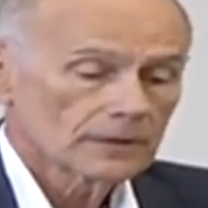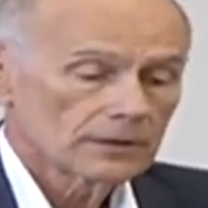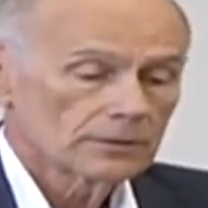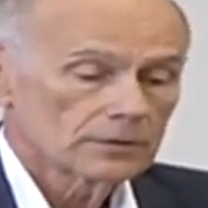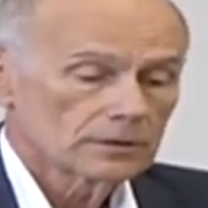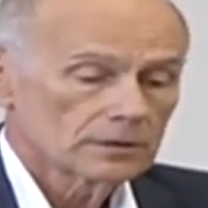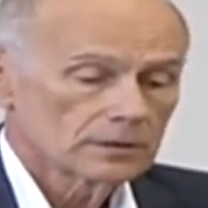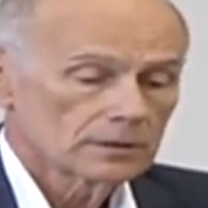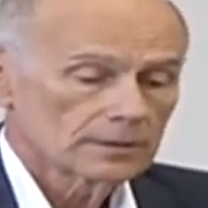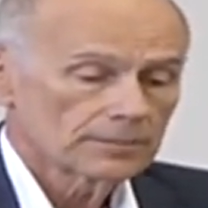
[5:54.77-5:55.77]
nun
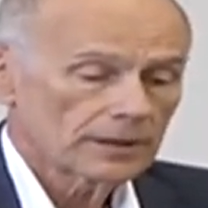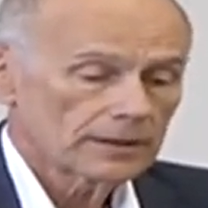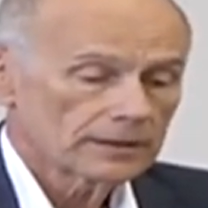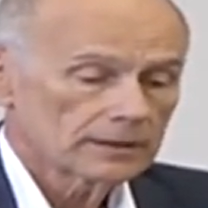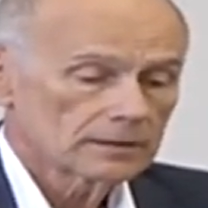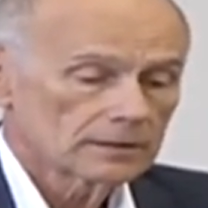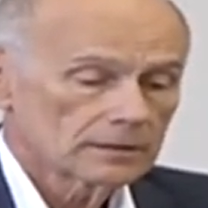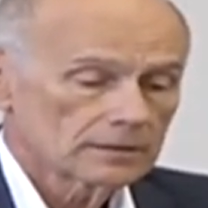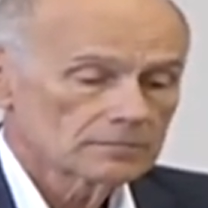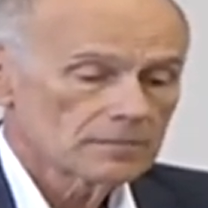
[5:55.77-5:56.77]
bei
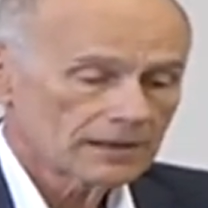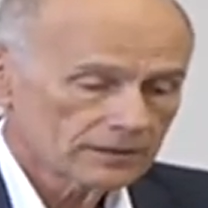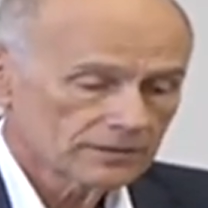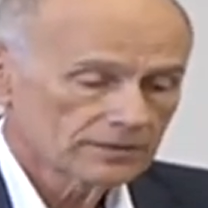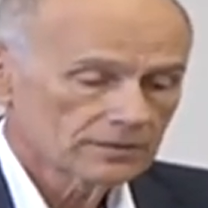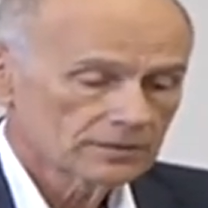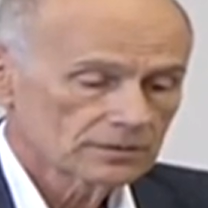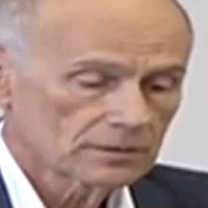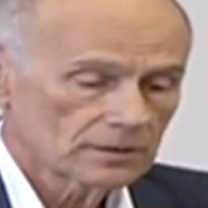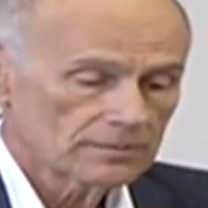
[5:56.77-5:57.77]

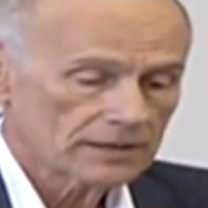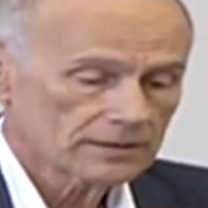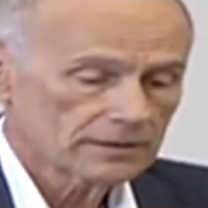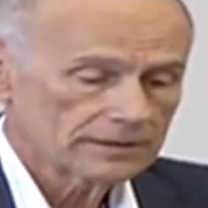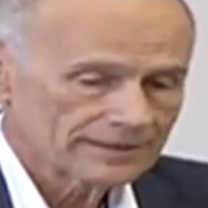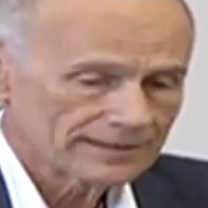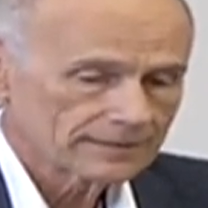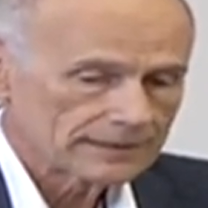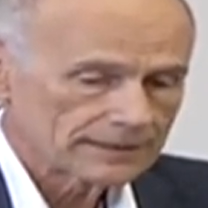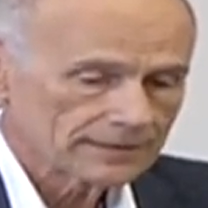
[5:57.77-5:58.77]
Marx oder Marx,
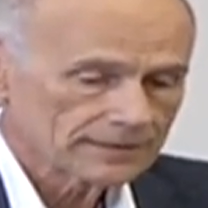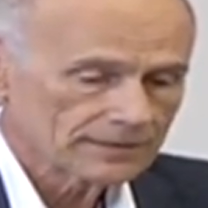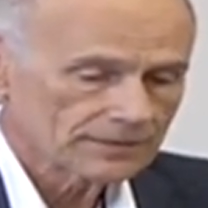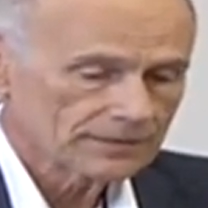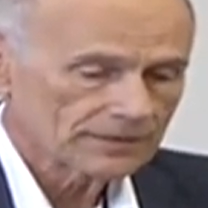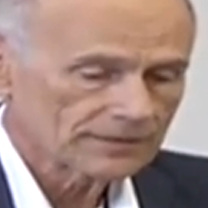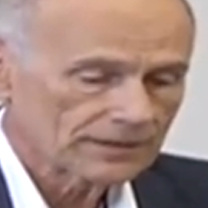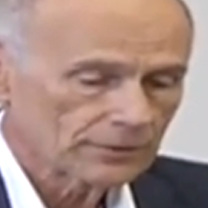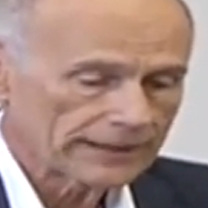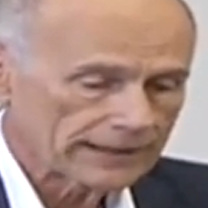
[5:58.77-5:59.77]
das,
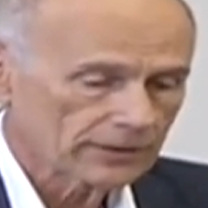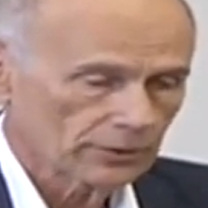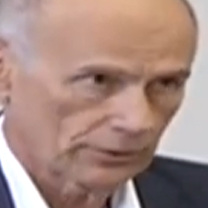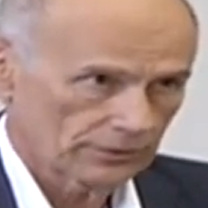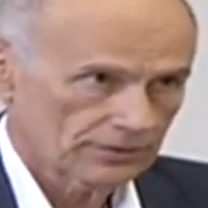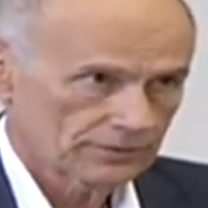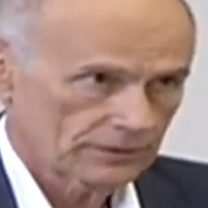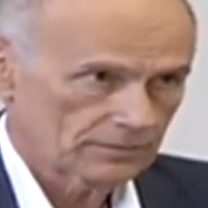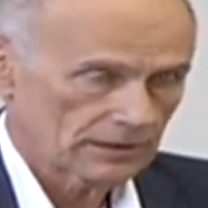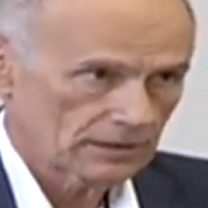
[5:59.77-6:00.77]
Theoriegerüst
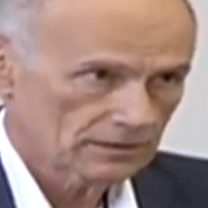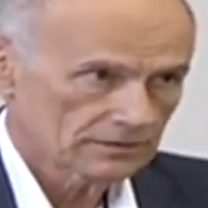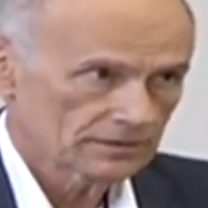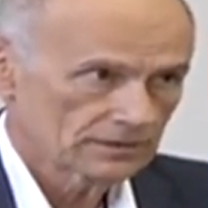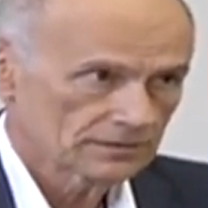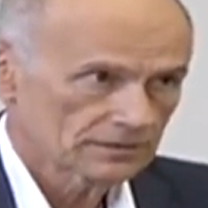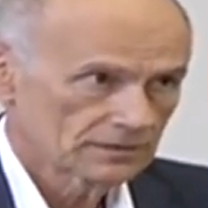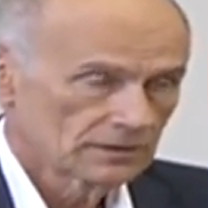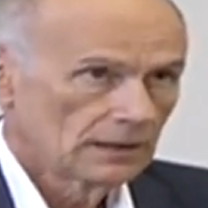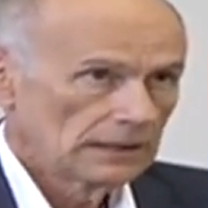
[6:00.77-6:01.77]
von Marx
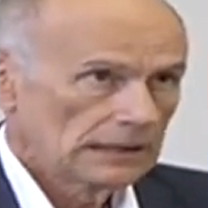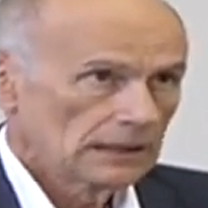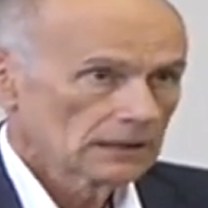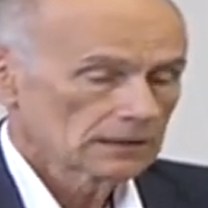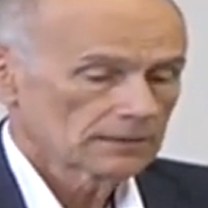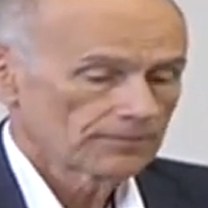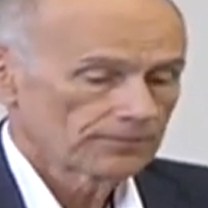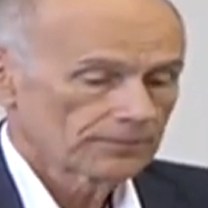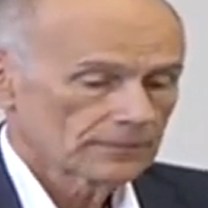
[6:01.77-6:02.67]
ist, ähm,